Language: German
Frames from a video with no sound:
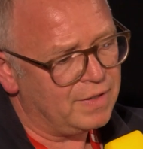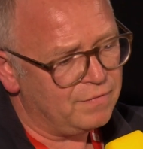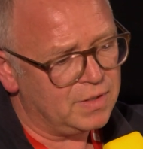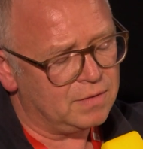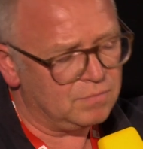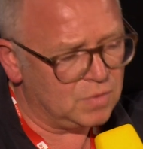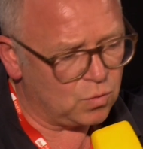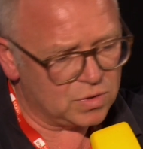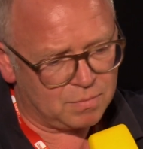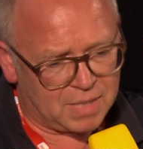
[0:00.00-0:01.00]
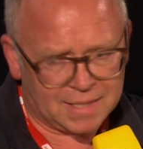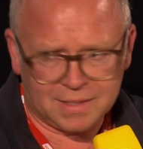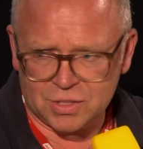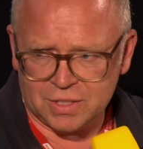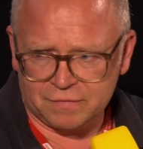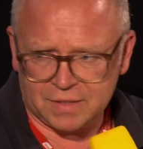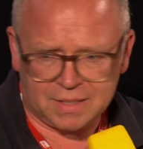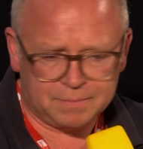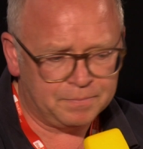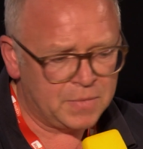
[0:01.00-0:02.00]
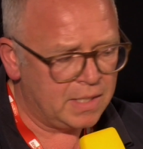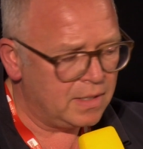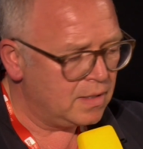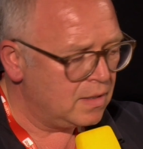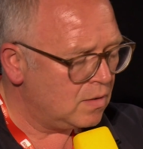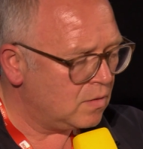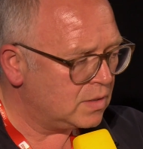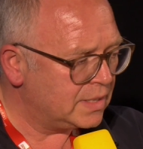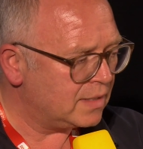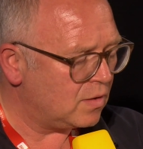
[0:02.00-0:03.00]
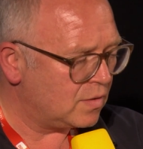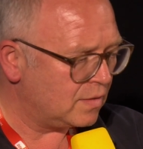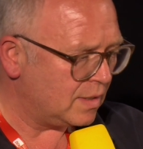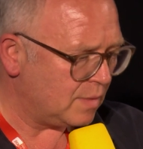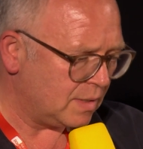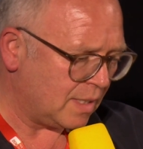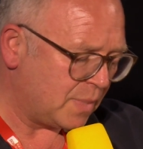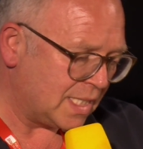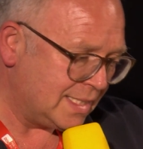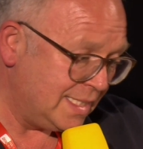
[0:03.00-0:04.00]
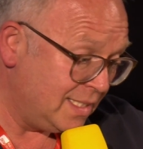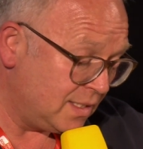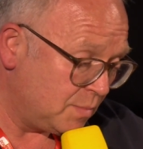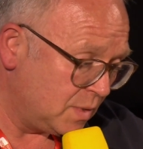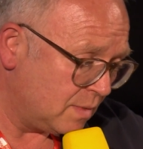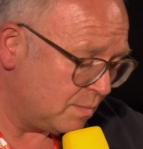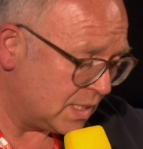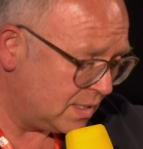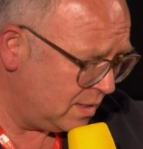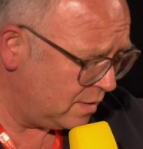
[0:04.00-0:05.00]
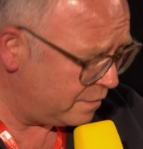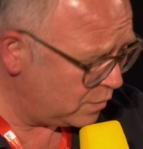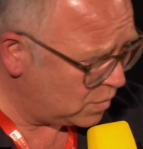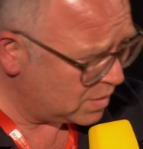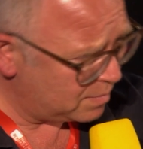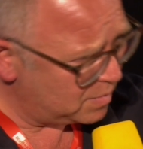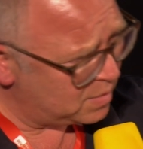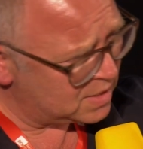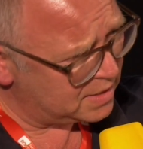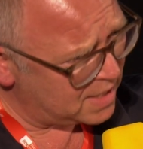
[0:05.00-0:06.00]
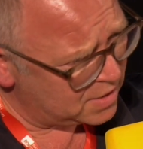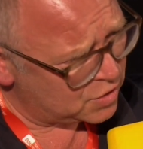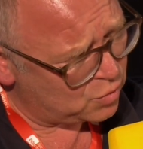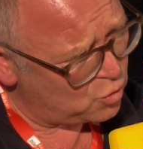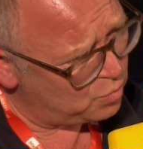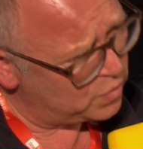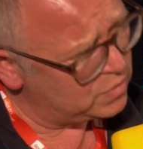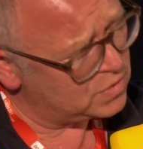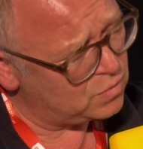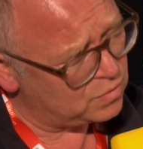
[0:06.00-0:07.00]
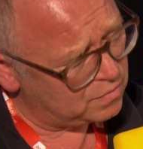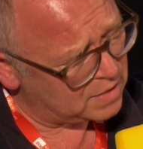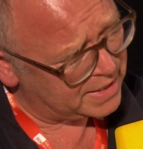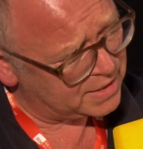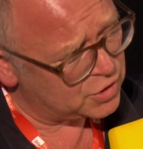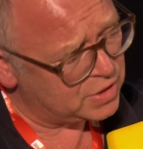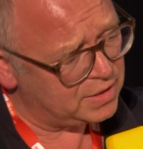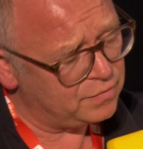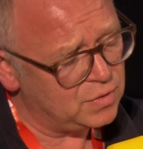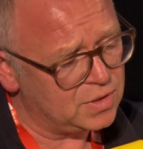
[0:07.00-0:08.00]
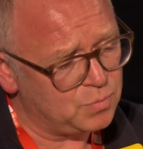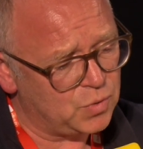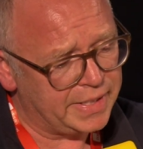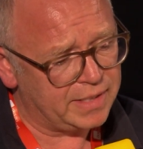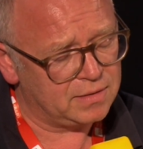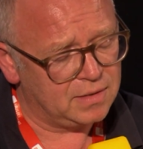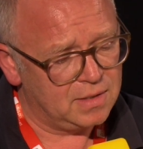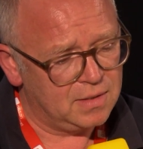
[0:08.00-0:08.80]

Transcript: wenn wir eine große Partnerschaft haben. Und ich hatte auch nach Brasilien, ich bin nach Brasilien geflogen und habe eine brasilianische Co-Produktion eingestielt für das Projekt.